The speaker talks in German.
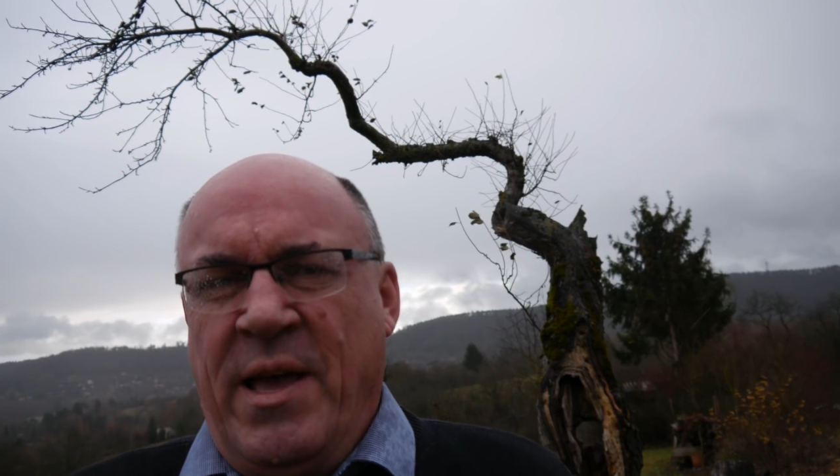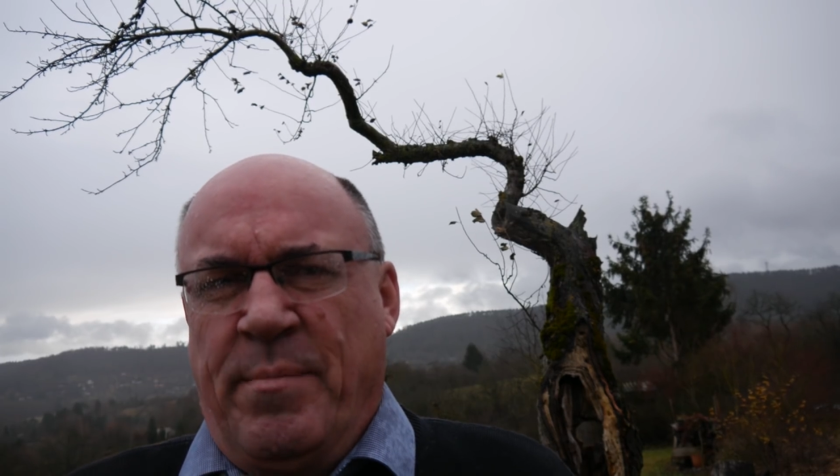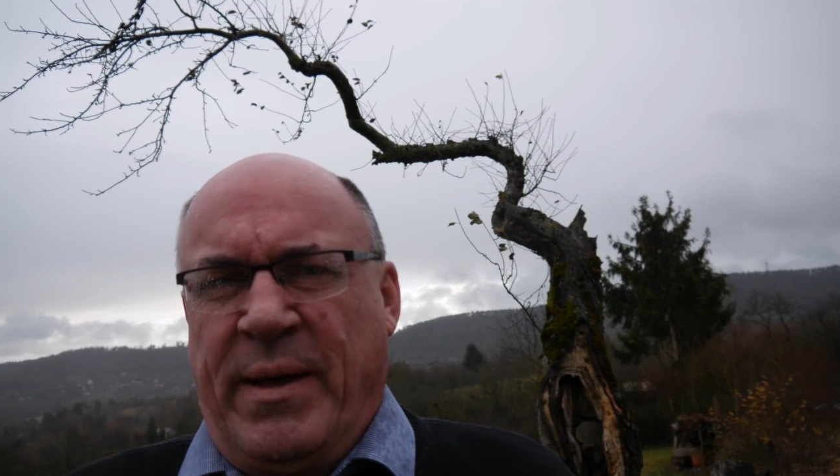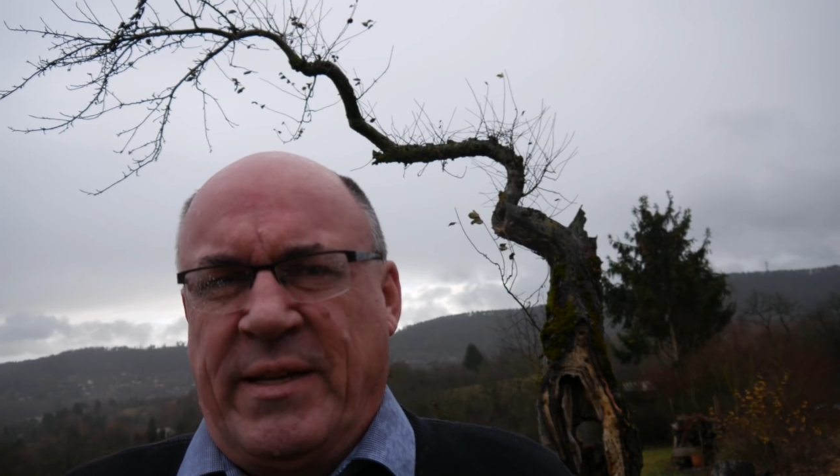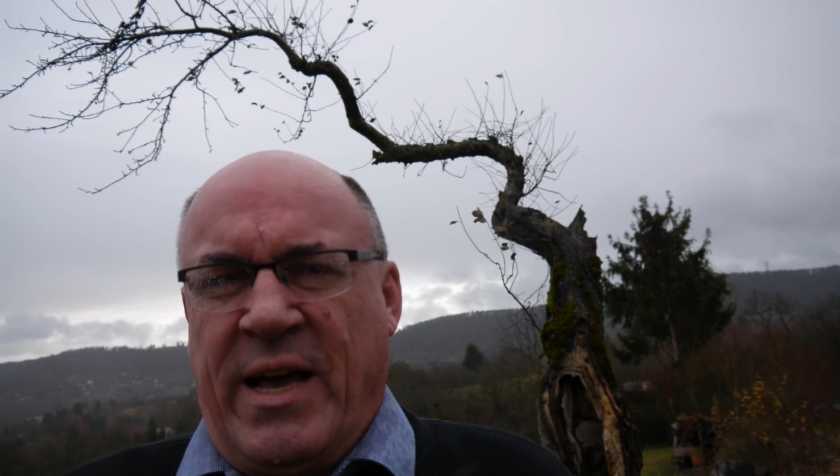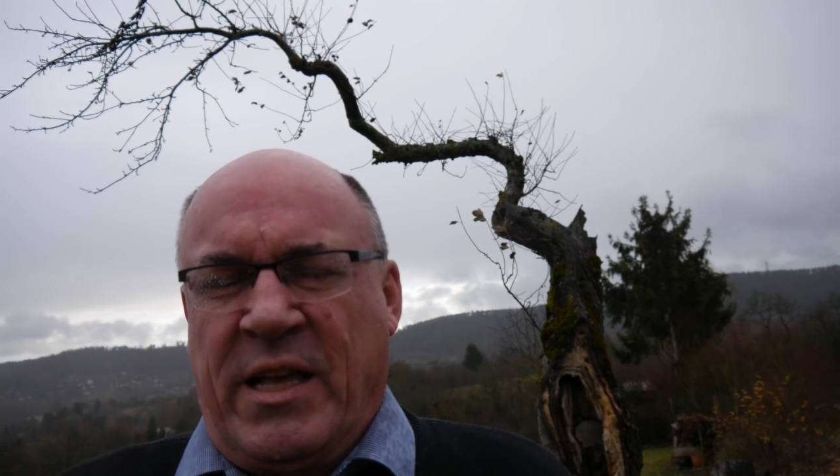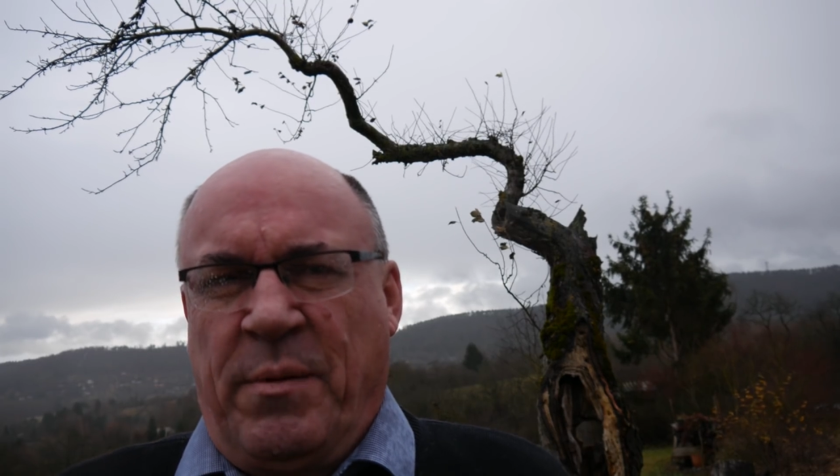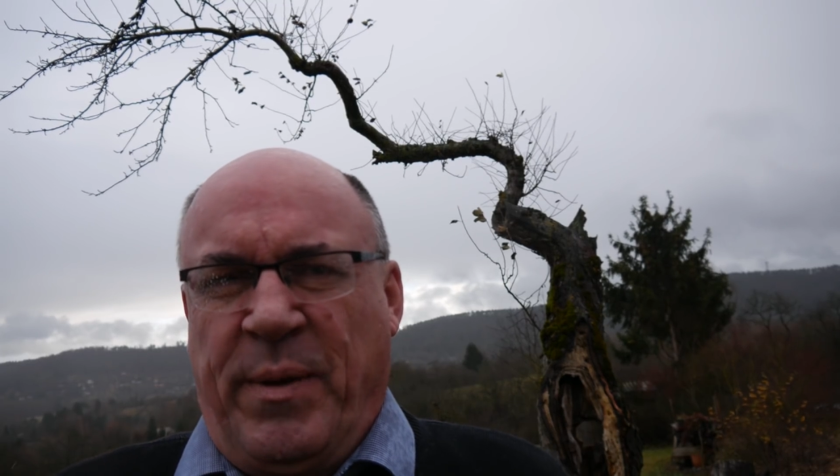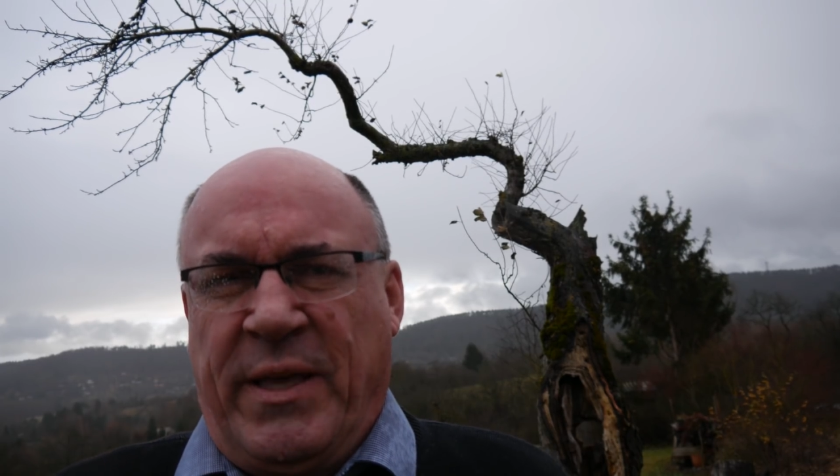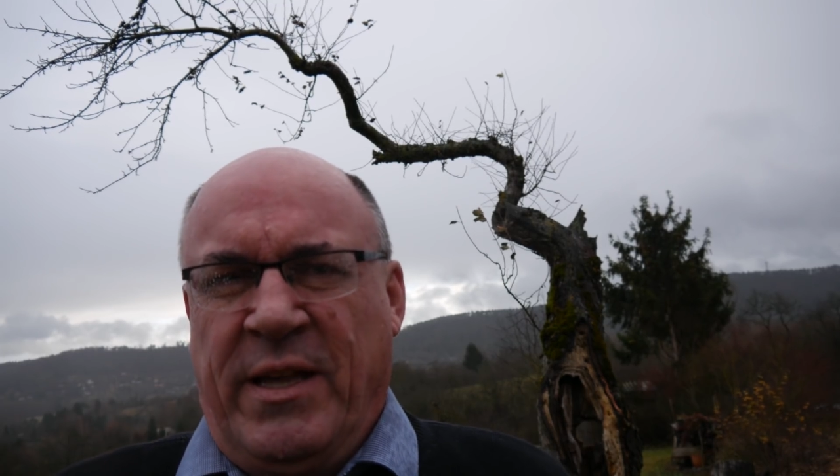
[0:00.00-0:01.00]
Mein
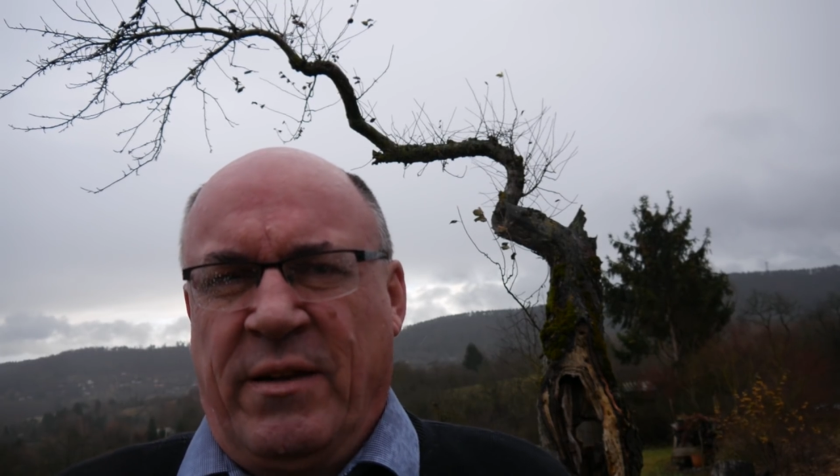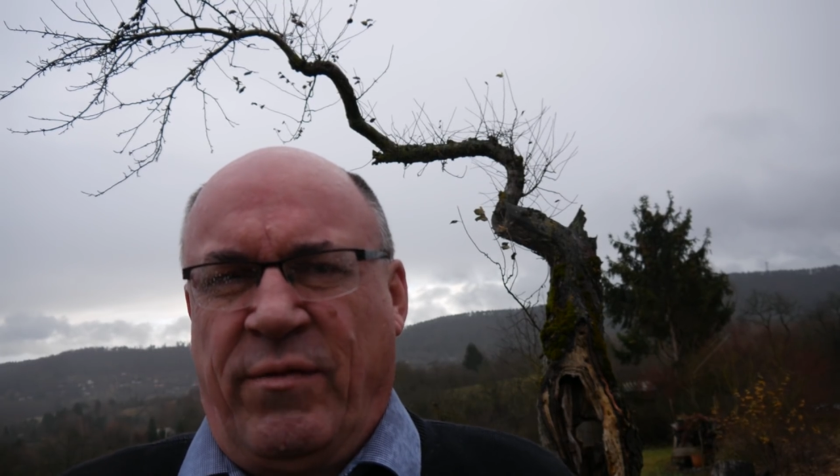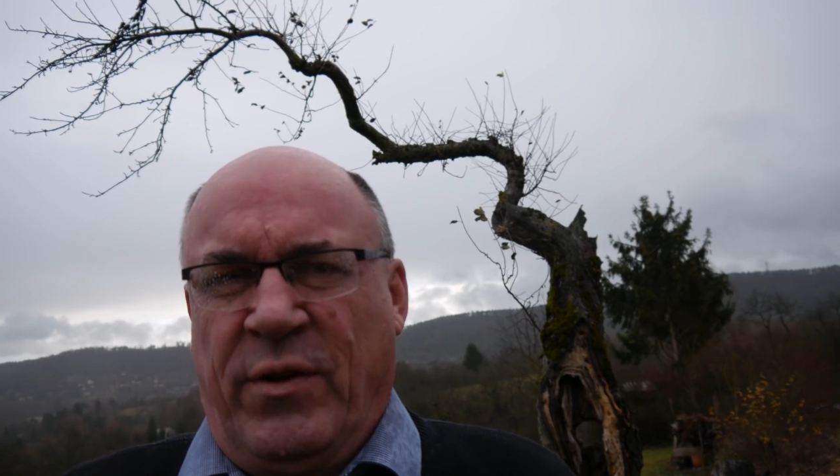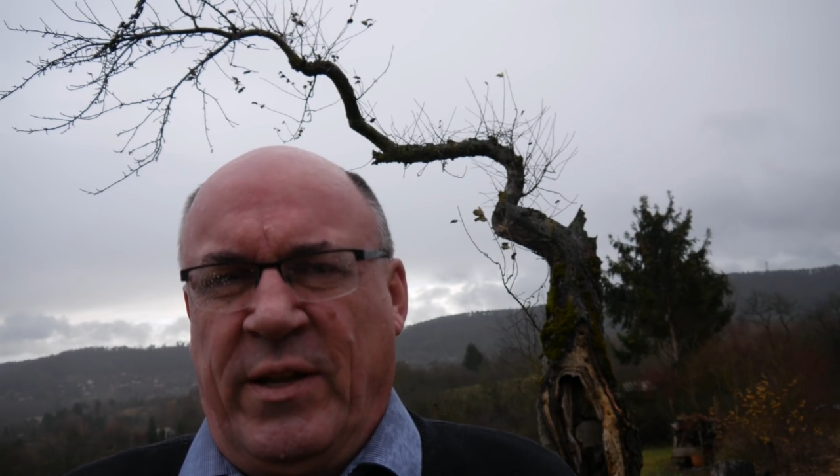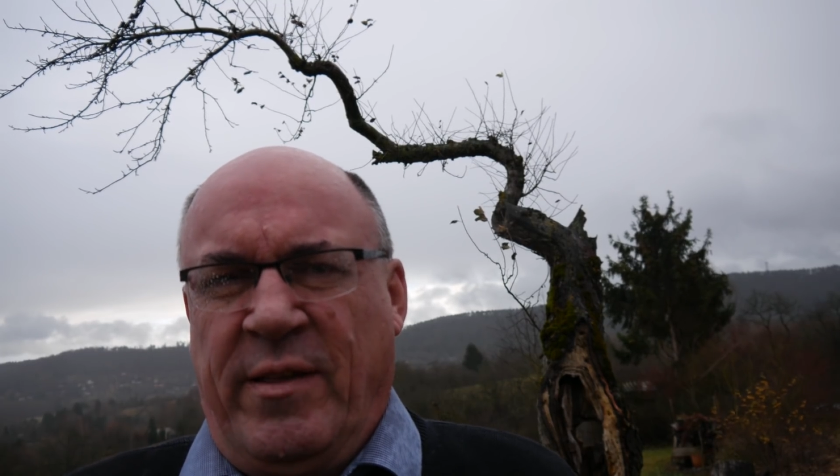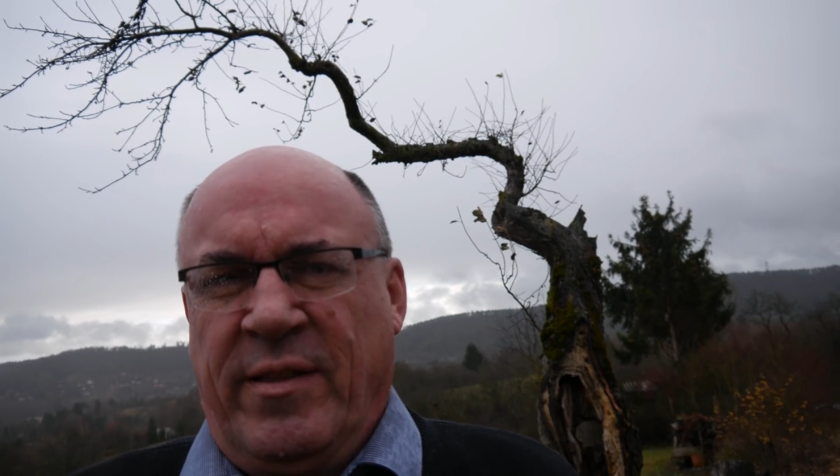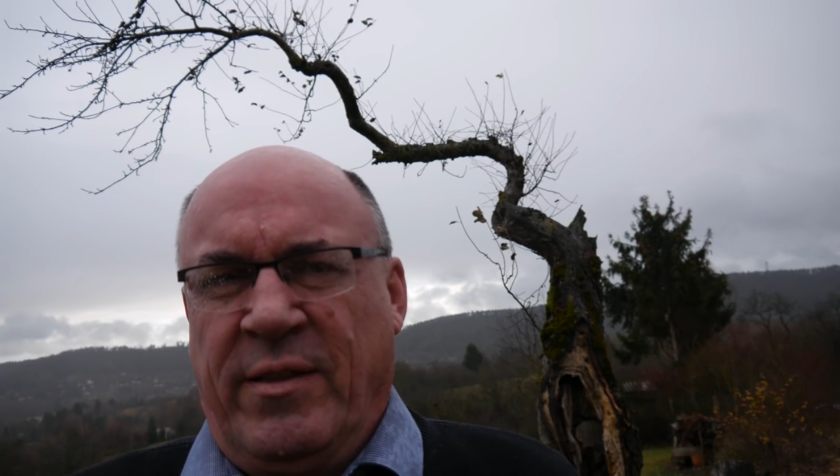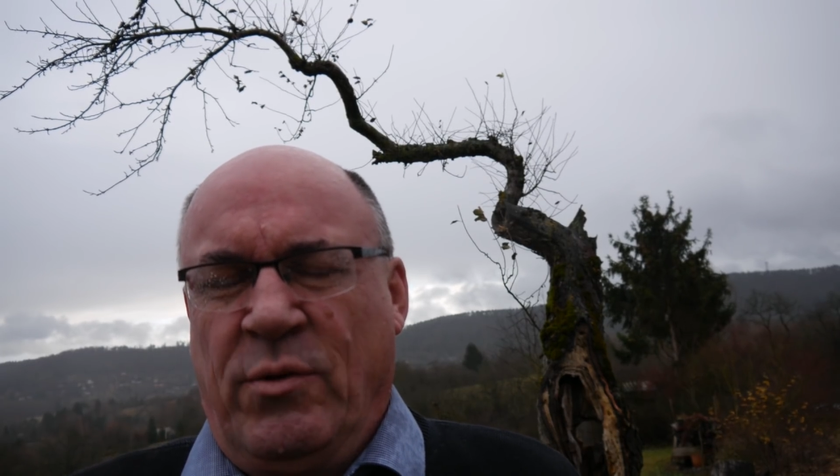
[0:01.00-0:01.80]
Tag beginnt für diesen